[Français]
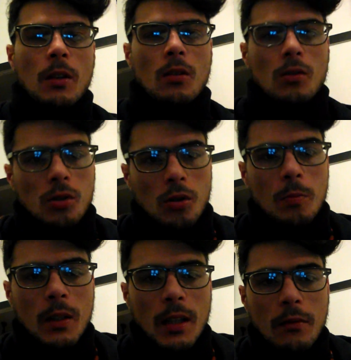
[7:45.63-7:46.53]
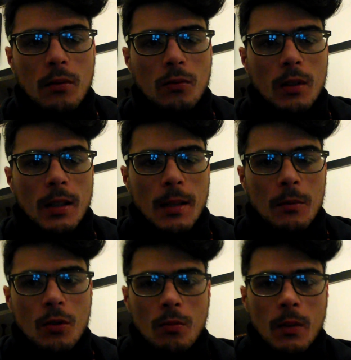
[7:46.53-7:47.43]
Maintenant, je change pas d'airflow toutes les 5
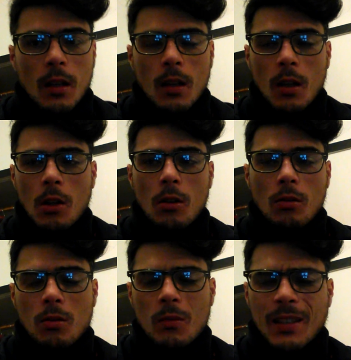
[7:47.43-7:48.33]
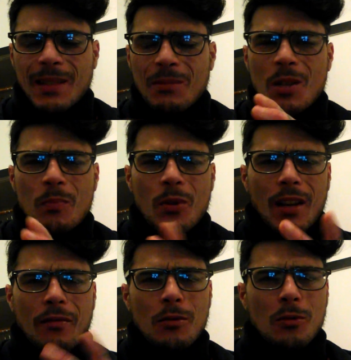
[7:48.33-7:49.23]
minutes, mais d'augmenter un petit peu
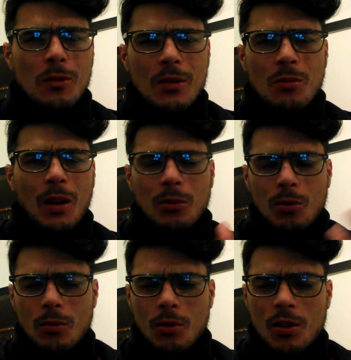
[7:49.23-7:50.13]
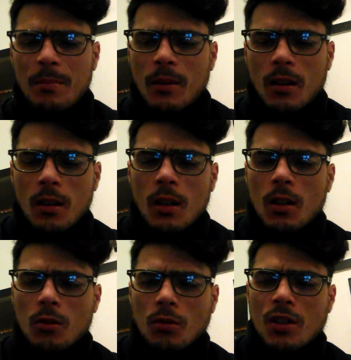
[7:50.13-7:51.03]
l'airflow, histoire de, je sais pas.
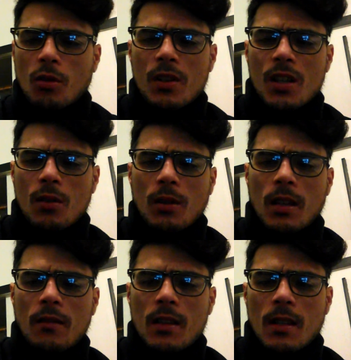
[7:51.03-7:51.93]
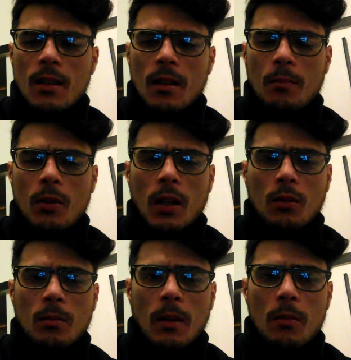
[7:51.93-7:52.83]
Donc, j'étais obligé de dévisser un peu la
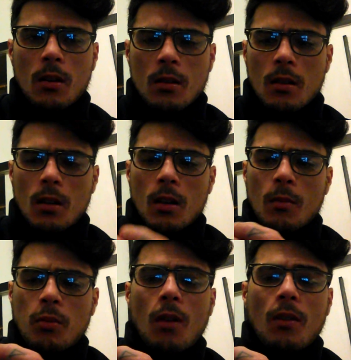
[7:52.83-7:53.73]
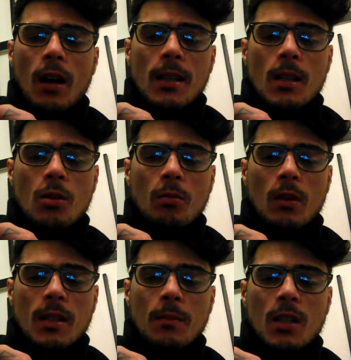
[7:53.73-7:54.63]
taux de ma box pour avoir accès justement
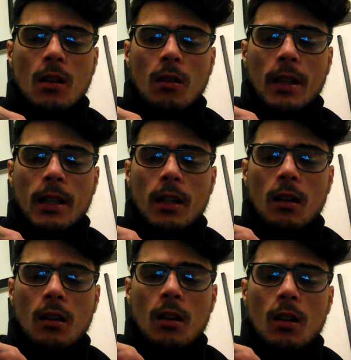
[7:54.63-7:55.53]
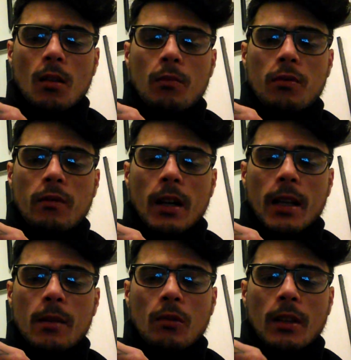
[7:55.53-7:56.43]
à cette petite languette-là, pouvoir
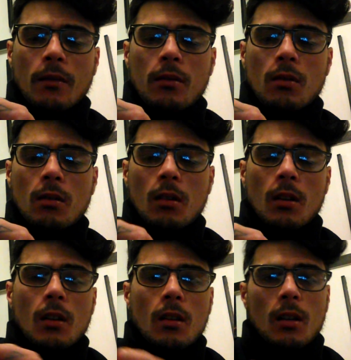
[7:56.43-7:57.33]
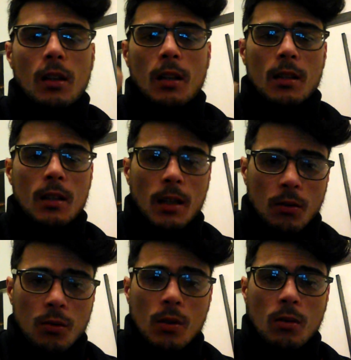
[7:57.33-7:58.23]
régler mon airflow et, et
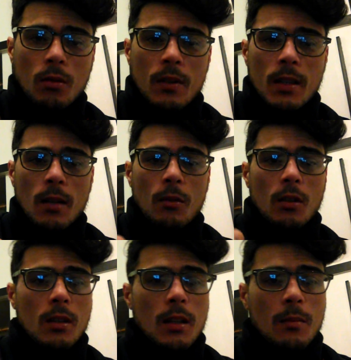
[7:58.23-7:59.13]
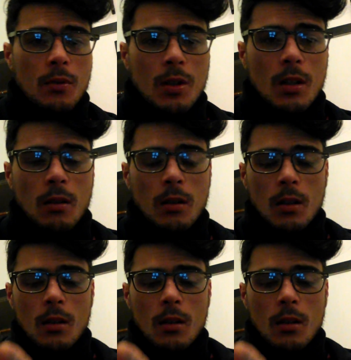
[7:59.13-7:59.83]
ensuite revisser la box. C'était un peu chiant.